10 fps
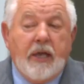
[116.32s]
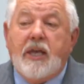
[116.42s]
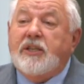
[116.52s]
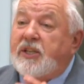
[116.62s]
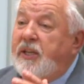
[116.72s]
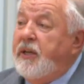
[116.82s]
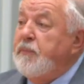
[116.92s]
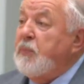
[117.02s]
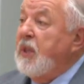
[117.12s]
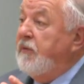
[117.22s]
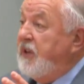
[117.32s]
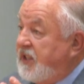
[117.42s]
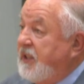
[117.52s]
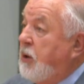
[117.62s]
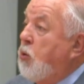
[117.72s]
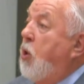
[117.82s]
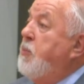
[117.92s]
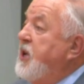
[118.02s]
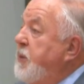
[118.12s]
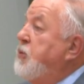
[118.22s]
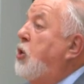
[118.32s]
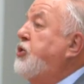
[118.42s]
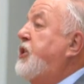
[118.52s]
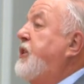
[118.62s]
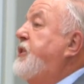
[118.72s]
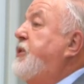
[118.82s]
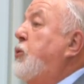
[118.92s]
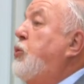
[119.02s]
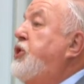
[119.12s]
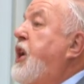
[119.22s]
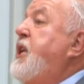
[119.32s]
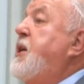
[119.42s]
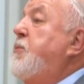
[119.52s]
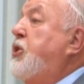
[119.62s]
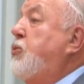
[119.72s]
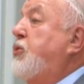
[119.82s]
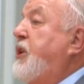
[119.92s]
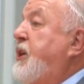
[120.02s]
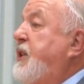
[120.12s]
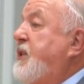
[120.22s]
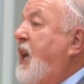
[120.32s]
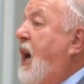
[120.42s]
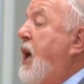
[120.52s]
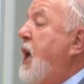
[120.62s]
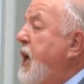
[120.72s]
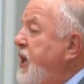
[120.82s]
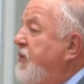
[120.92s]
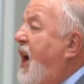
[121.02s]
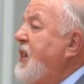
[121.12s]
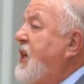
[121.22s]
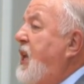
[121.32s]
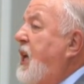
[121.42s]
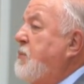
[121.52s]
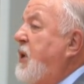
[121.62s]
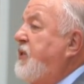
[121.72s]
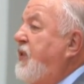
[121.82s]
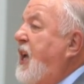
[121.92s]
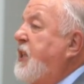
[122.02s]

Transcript: если вы знакомы немножко с учением Иисуса Христа, Евангелие от Матфея,